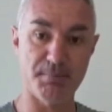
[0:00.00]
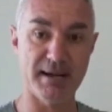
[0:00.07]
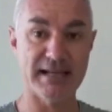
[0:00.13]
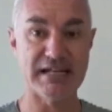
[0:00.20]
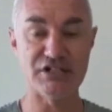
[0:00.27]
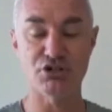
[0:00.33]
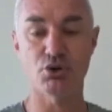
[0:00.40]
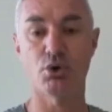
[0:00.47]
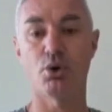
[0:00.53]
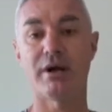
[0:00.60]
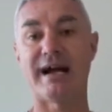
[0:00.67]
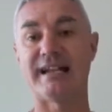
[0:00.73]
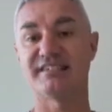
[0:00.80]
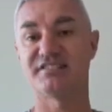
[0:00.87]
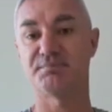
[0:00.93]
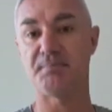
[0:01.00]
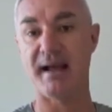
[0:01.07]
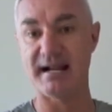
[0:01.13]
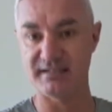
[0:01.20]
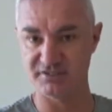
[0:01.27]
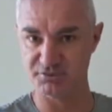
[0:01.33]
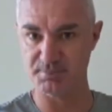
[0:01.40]
parede e colocar as
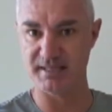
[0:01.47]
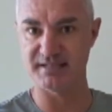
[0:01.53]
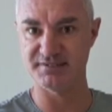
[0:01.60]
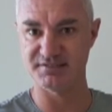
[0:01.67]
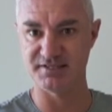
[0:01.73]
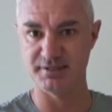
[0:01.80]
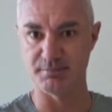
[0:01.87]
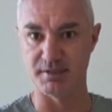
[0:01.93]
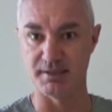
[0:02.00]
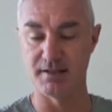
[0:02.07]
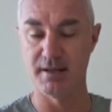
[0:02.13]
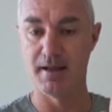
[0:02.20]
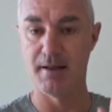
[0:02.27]
pernas para cima,